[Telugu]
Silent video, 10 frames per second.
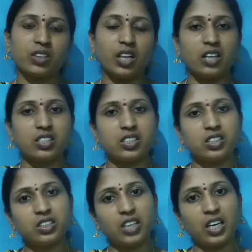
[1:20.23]

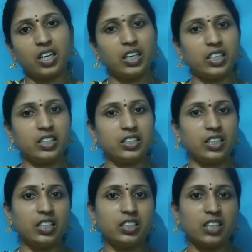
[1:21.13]
లాస్ట్కి తల
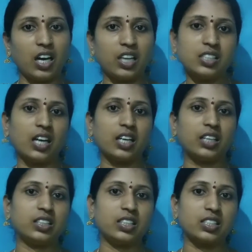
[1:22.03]
కడిగేసేయండి చాలా
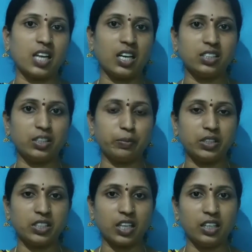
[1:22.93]
జాగ్రత్తగా స్నానం
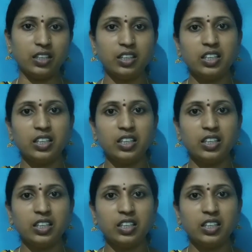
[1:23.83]
చేయించాలి